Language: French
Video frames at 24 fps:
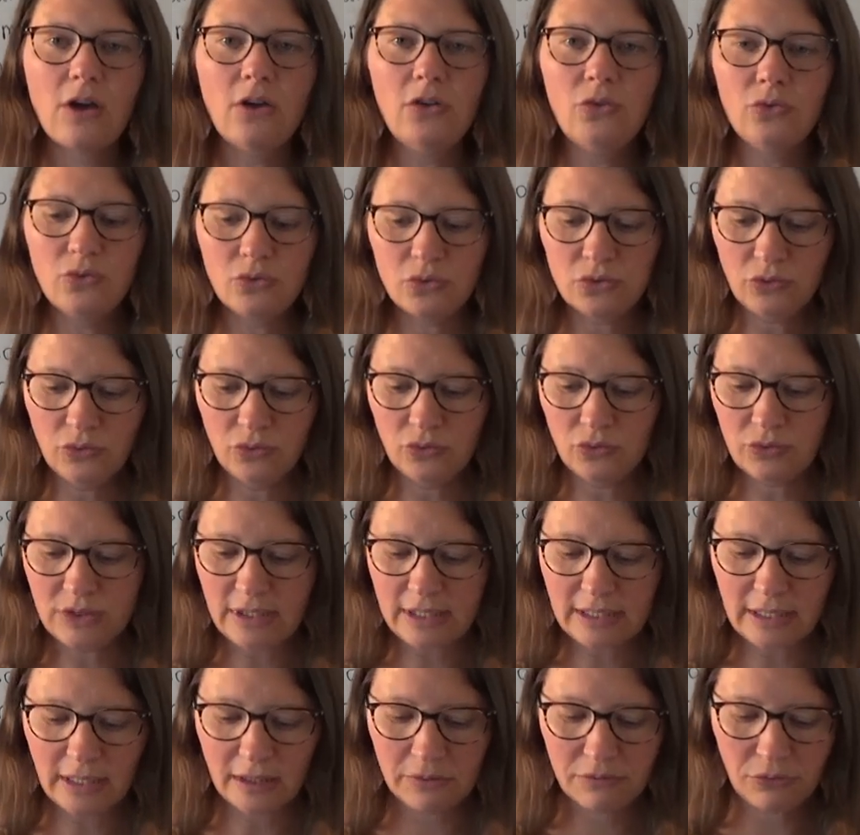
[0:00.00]
Nous, nous
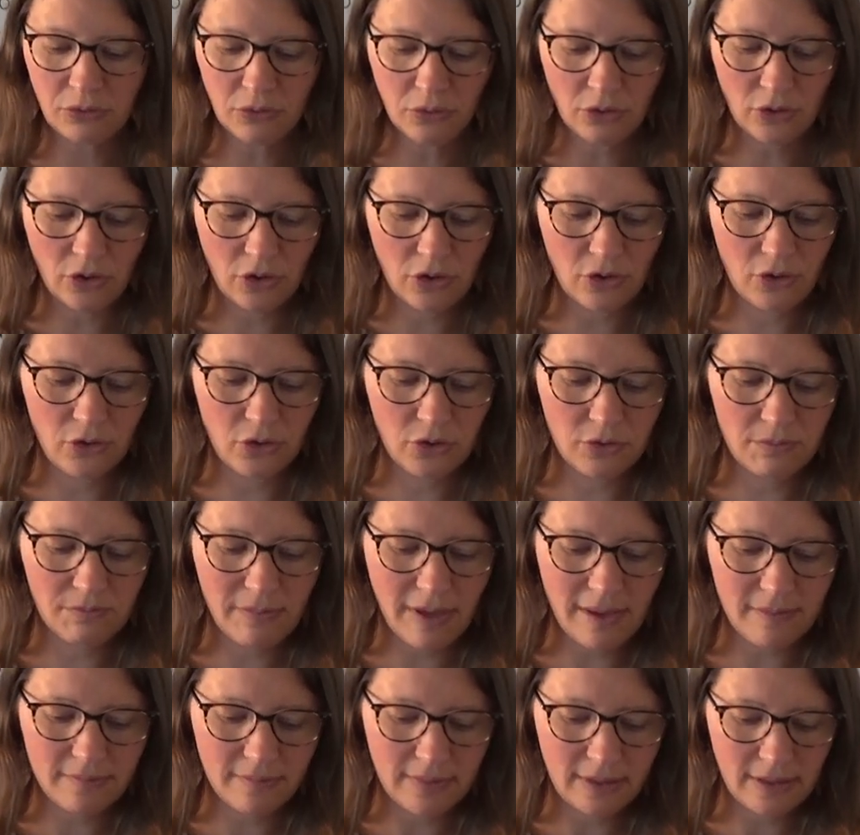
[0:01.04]
écrivons le
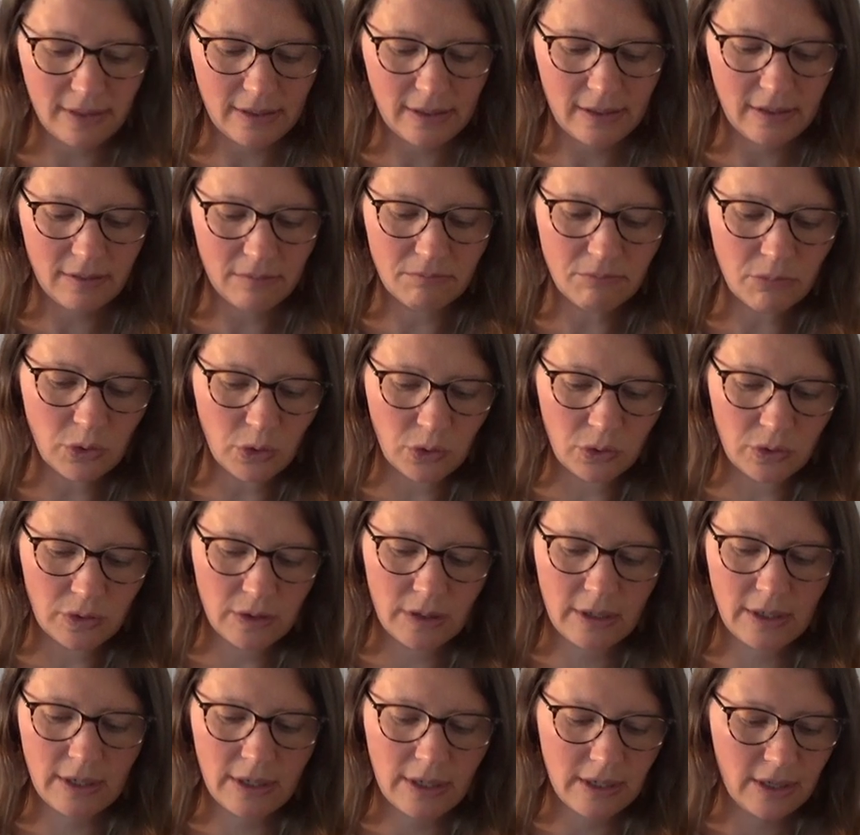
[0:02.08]
même mot.
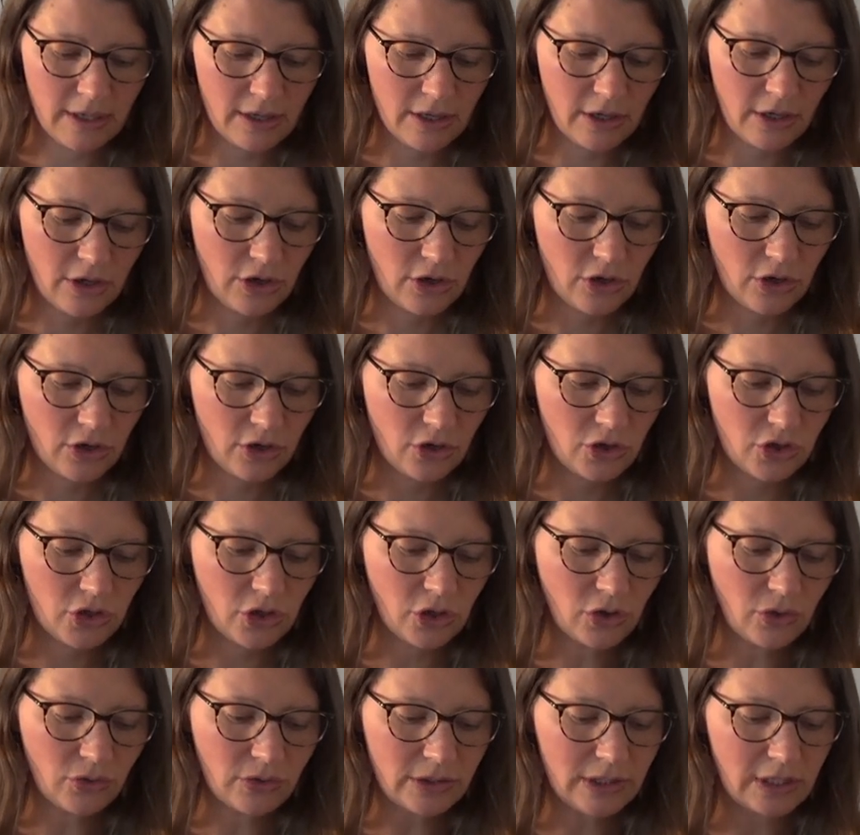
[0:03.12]
Je
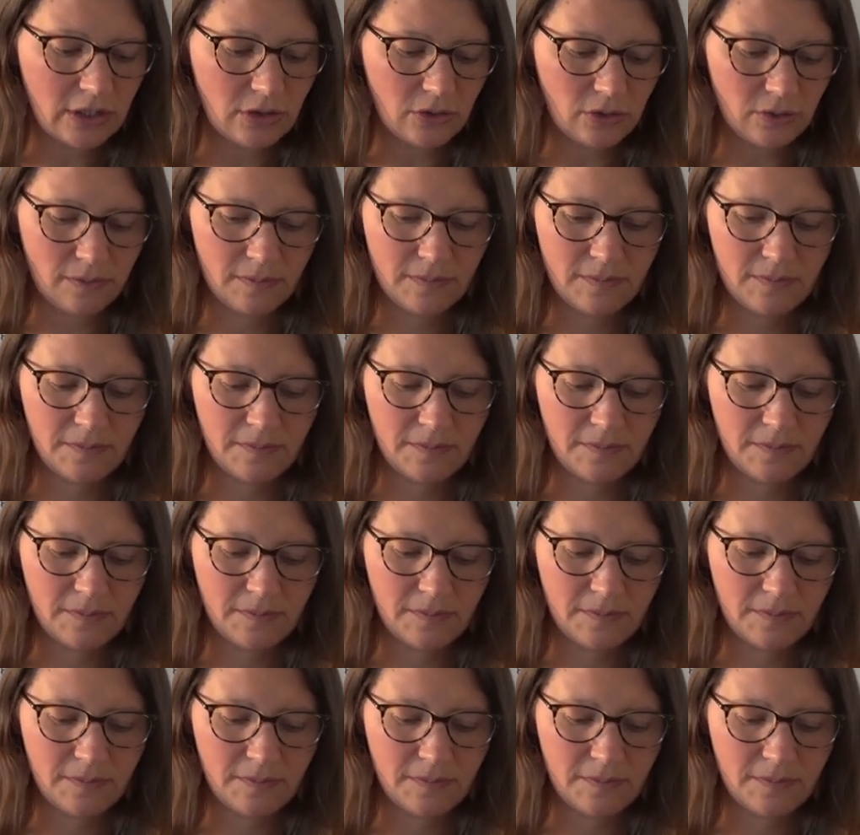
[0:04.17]
continue.